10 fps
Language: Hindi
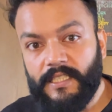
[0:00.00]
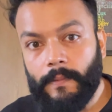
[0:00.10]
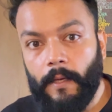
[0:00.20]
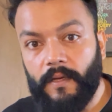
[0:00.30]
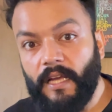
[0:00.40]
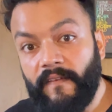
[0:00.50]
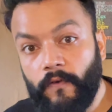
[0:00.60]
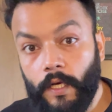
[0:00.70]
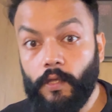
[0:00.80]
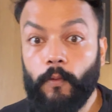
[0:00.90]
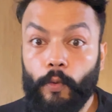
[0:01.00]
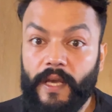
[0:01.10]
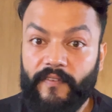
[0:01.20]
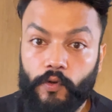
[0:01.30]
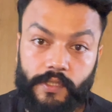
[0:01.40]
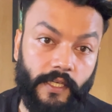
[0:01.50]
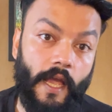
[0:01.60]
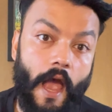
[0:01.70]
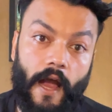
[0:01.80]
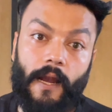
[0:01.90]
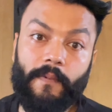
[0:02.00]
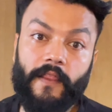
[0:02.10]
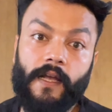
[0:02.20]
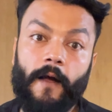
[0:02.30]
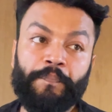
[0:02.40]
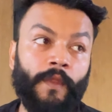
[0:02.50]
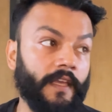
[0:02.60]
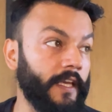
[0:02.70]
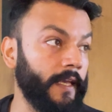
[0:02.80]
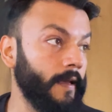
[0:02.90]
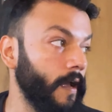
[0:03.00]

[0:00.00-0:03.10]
पास सबके पास आईफोन है तो आपको भी आईफोन चाहिए अगर आपने देखा कि